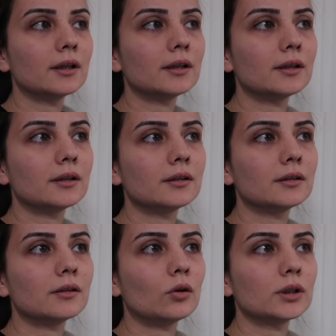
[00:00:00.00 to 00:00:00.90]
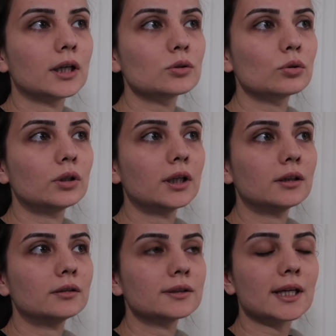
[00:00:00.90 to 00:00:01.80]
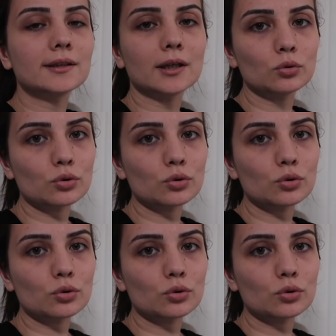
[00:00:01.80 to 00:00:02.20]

Ee, ondan sonra zaten